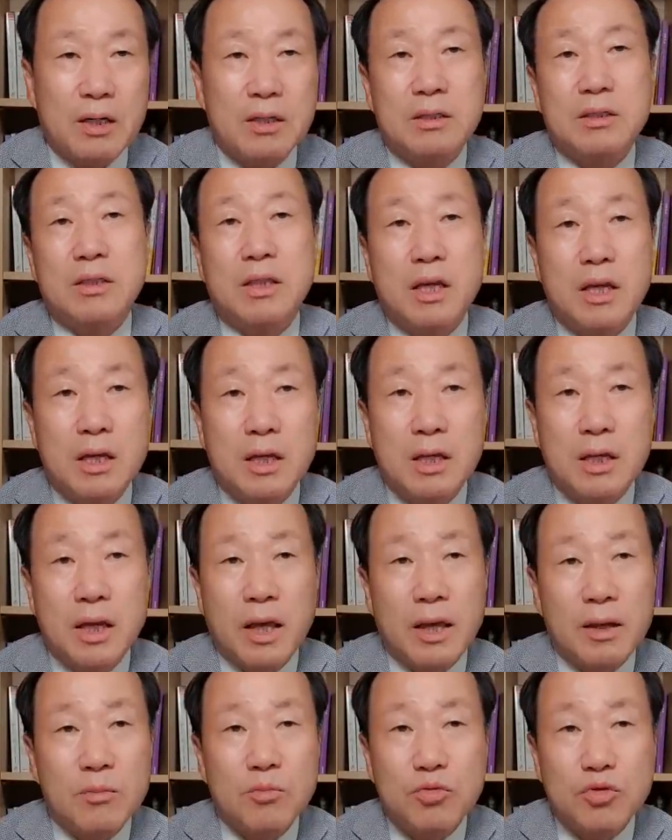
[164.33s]
근데
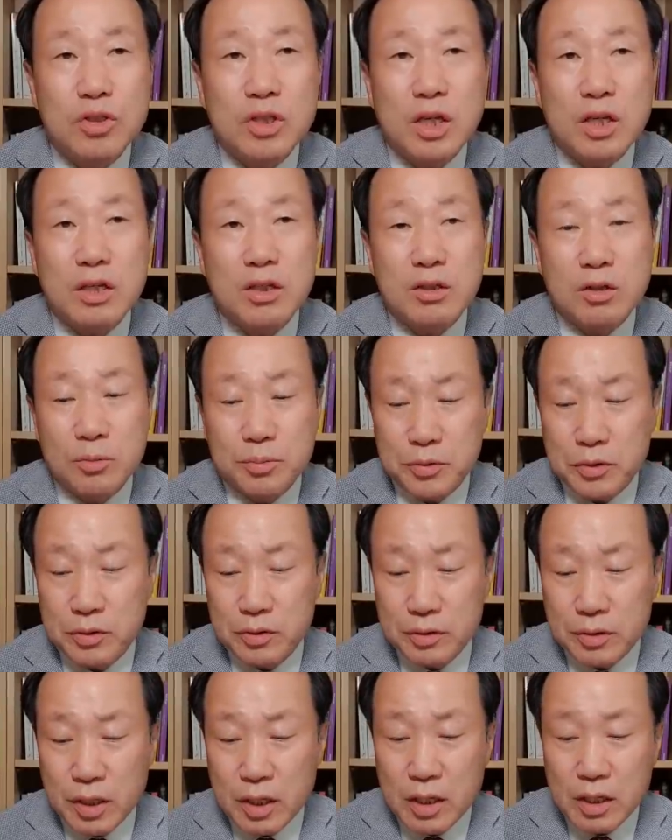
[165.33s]
핵무기 얘기는
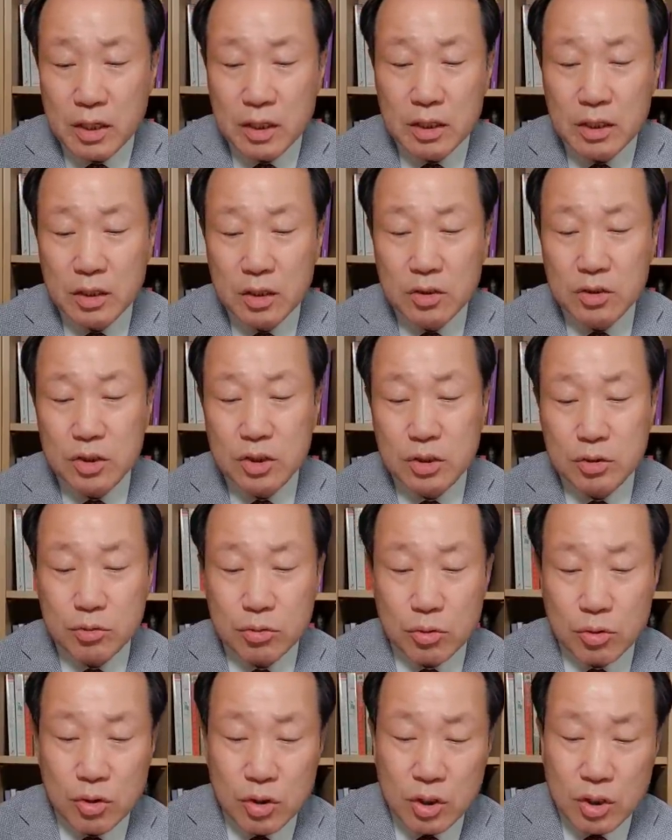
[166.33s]
없었는데 이런
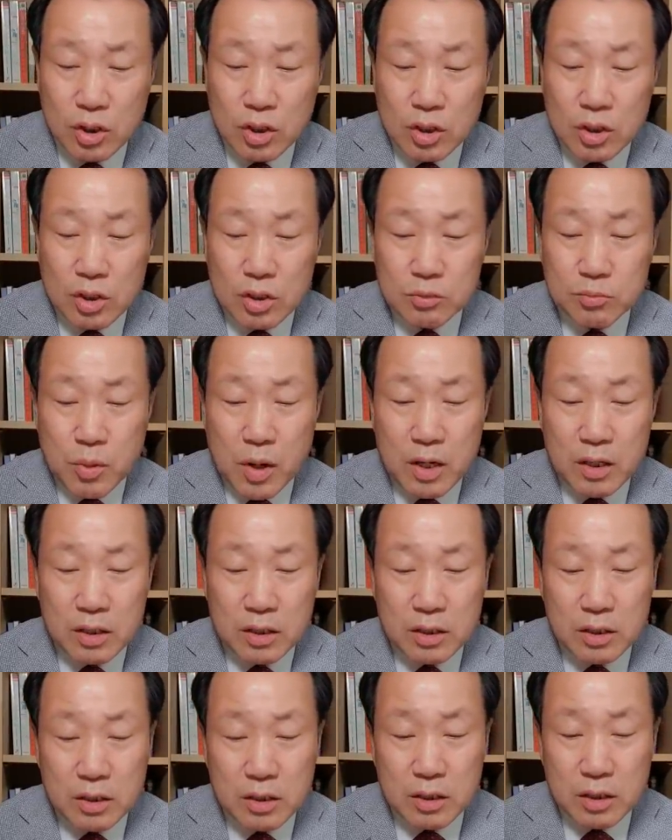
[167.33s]
식으로 바,
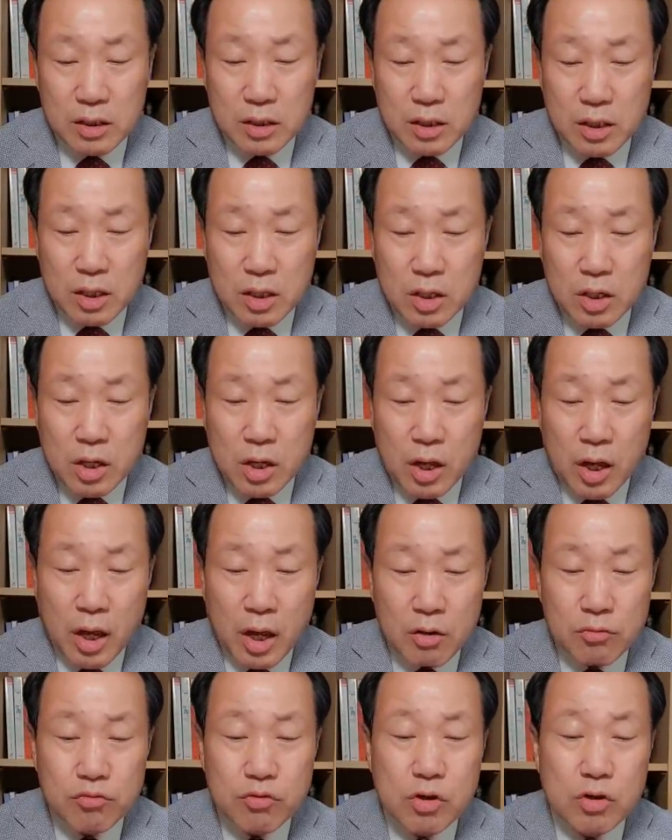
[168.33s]
어, 그러니까
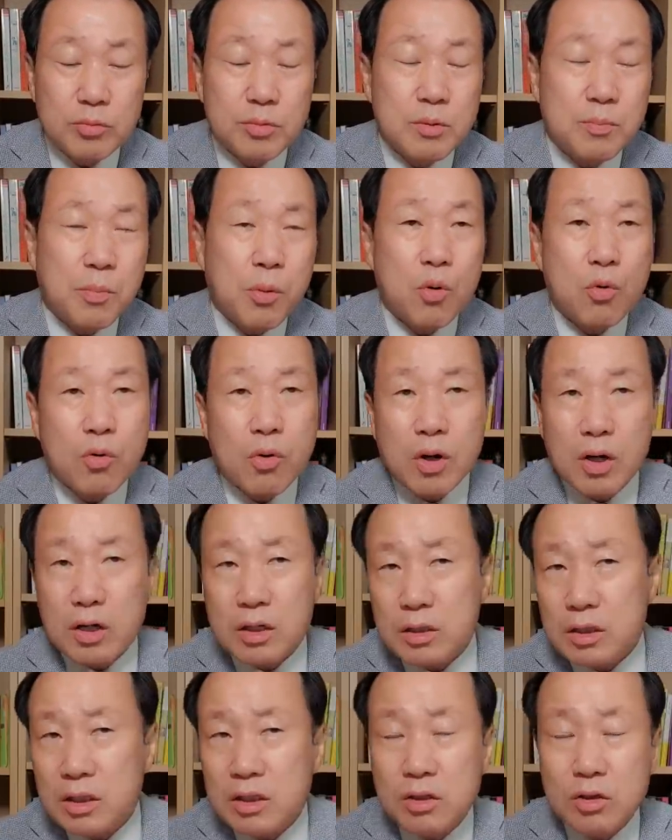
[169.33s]
핵위협을
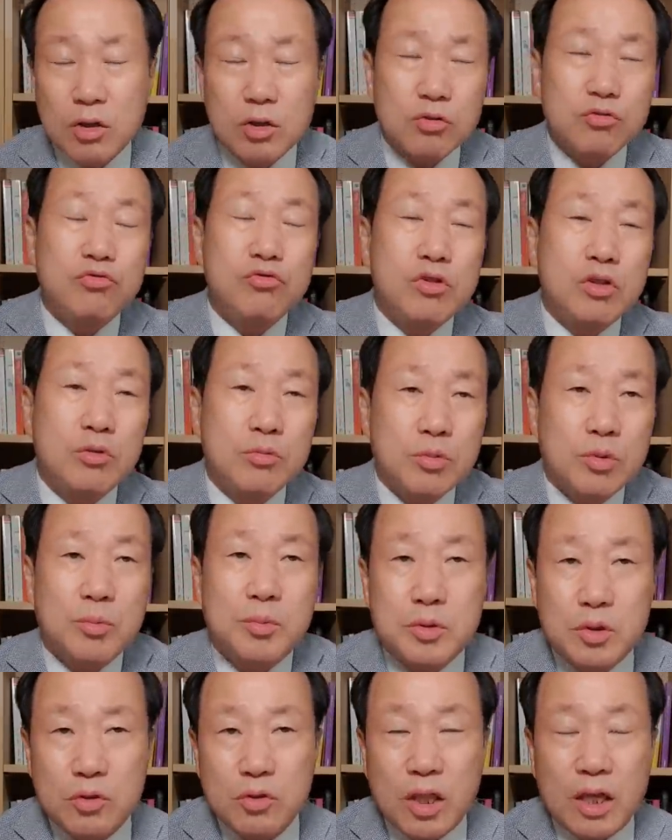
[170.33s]
포괄하는 그런
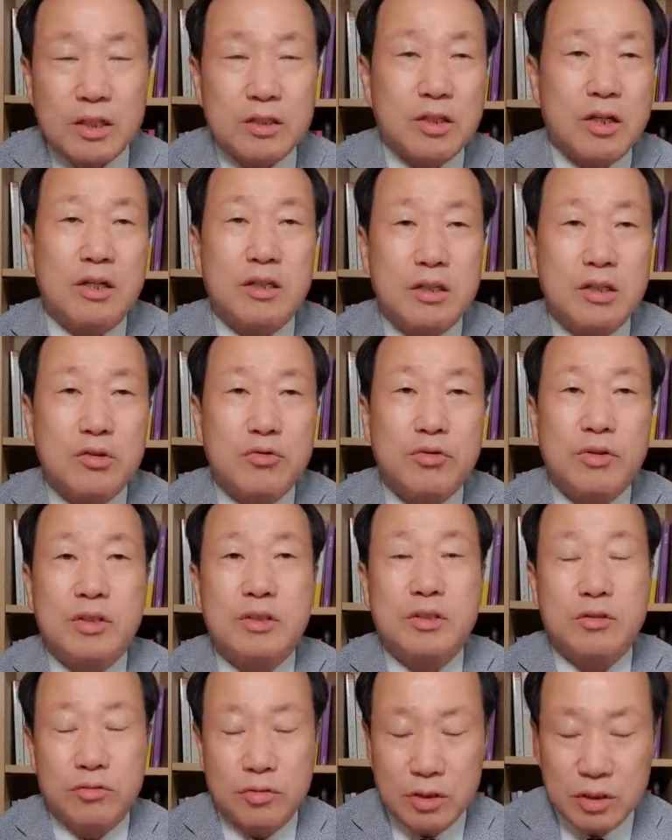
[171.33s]
위험으로부터 대처하기
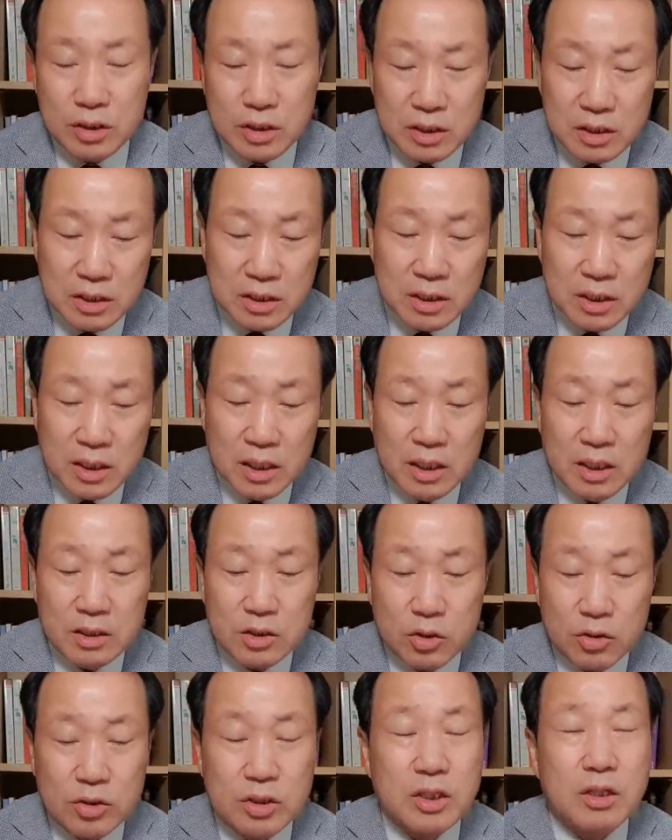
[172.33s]
위해서 우리는
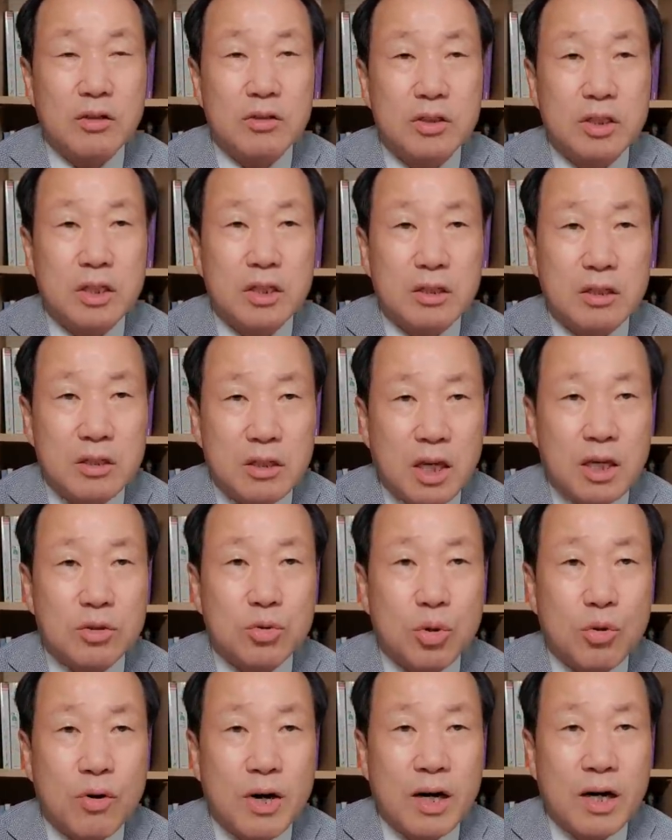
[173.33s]
전쟁 억제력을
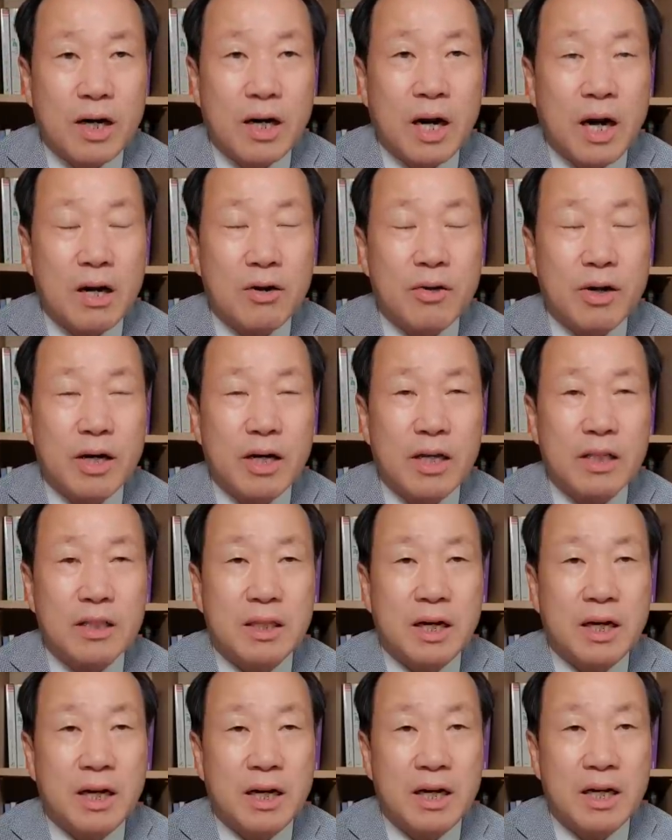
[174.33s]
계속
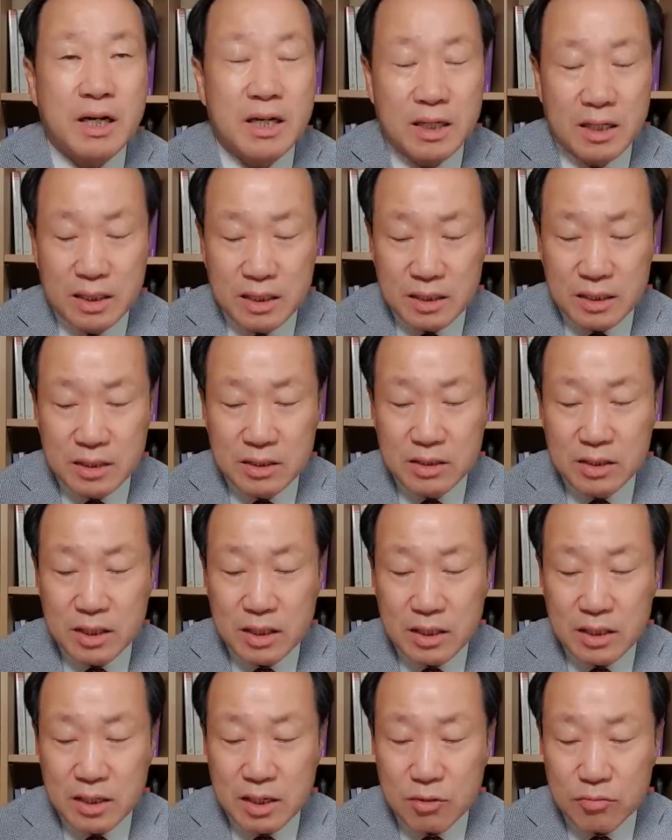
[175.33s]
강화하겠다 이런
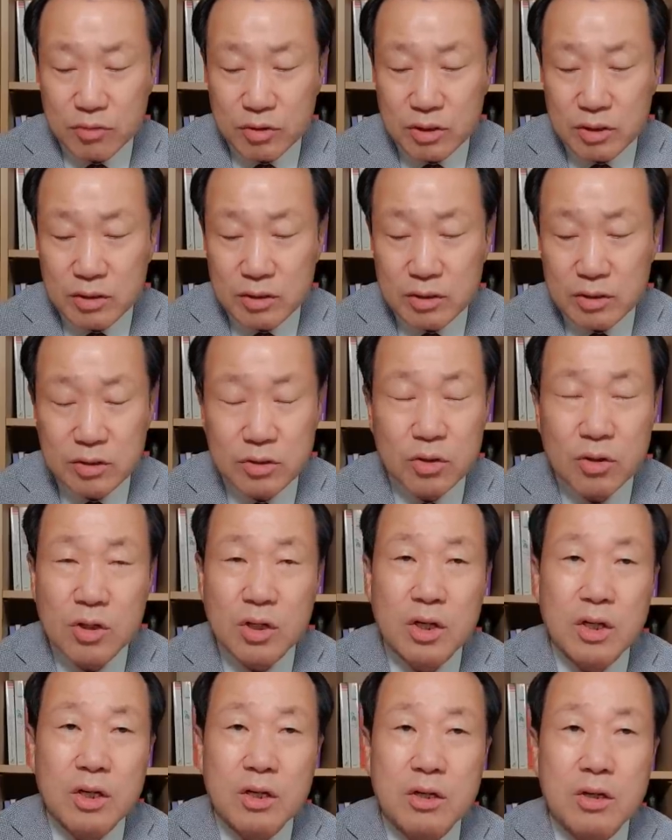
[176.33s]
얘기를 하고 있는 것이죠
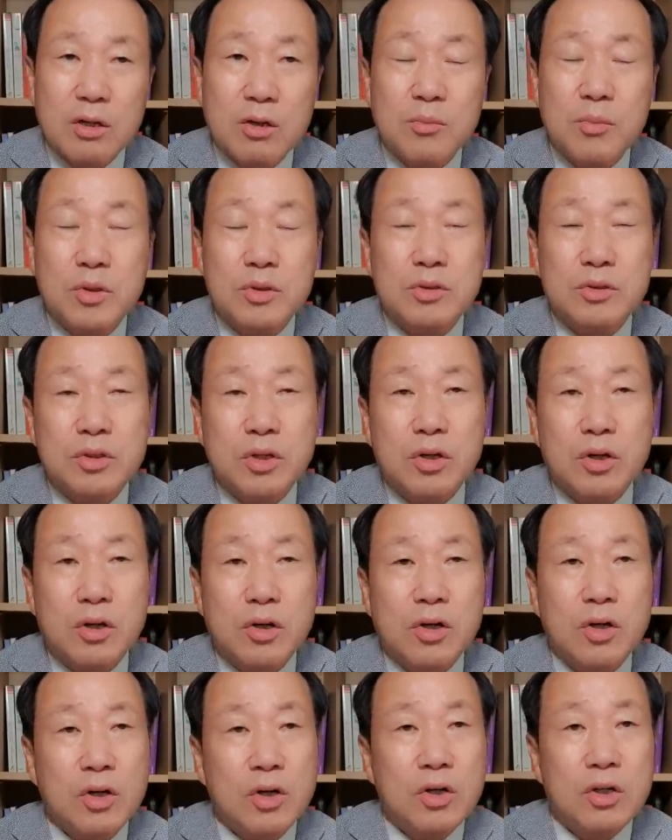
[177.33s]

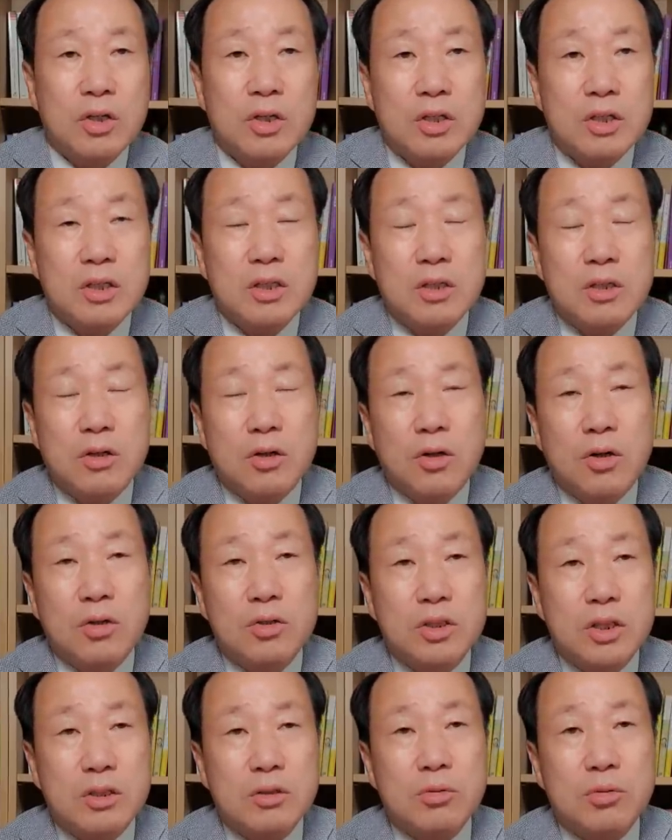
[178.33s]
그러면서
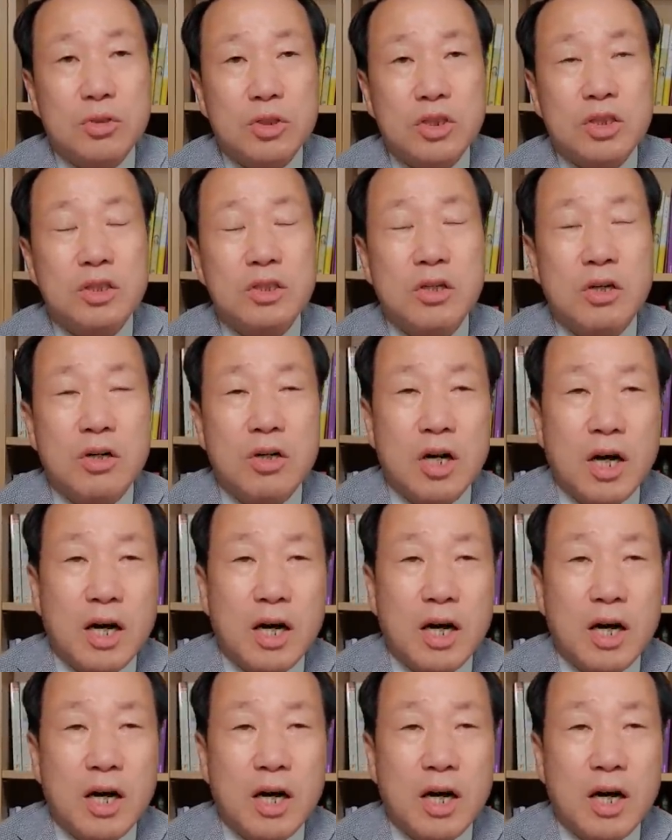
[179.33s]
어제는 또 신형